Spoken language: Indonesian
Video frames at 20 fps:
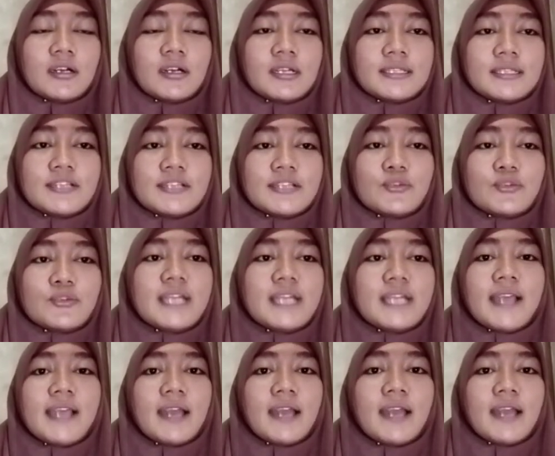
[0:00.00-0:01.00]
sesuai
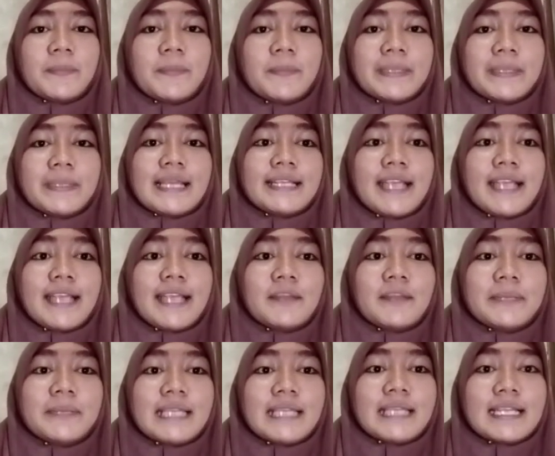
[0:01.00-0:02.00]
dengan
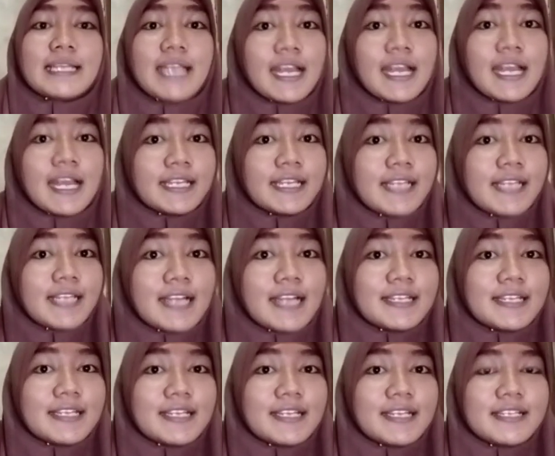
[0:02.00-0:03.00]
pertanyaan-pertanyaan yang
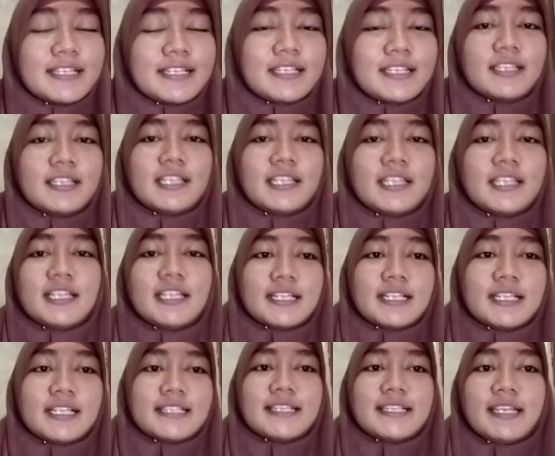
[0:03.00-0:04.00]
ada di
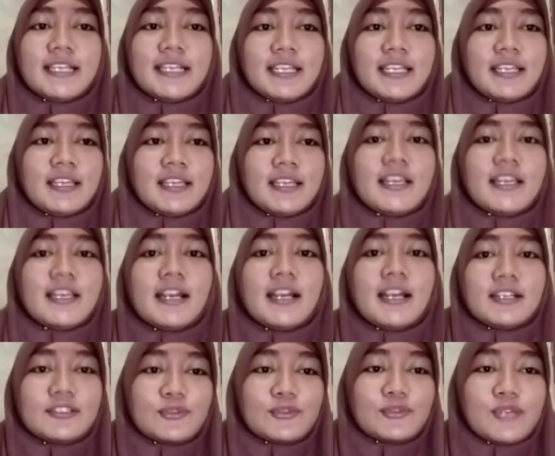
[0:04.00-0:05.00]
sini yang
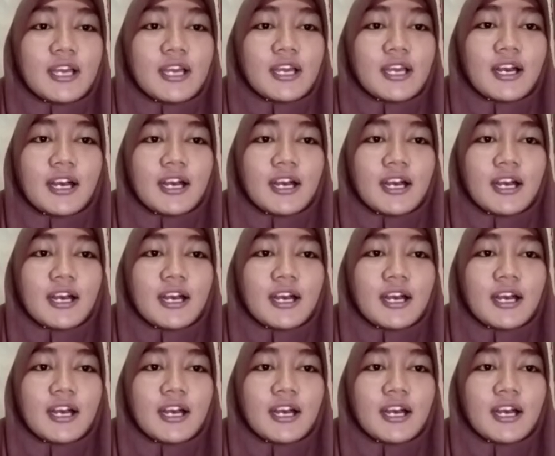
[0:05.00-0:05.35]
sudah